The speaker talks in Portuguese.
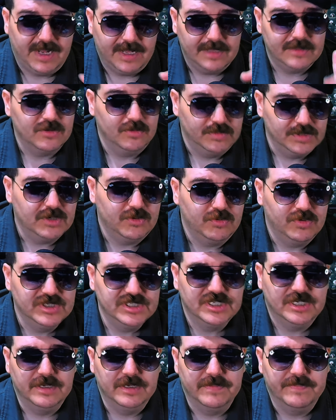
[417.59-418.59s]
tem outra coisa
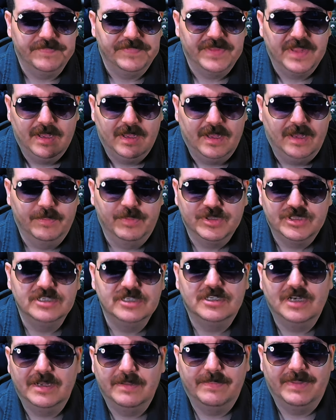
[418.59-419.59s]
aqui. É importante
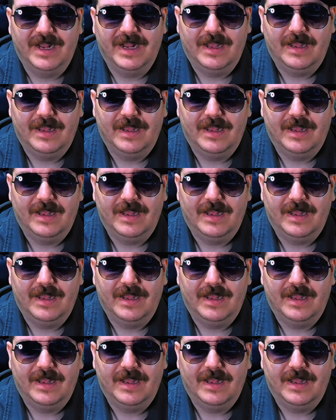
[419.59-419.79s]
lembrar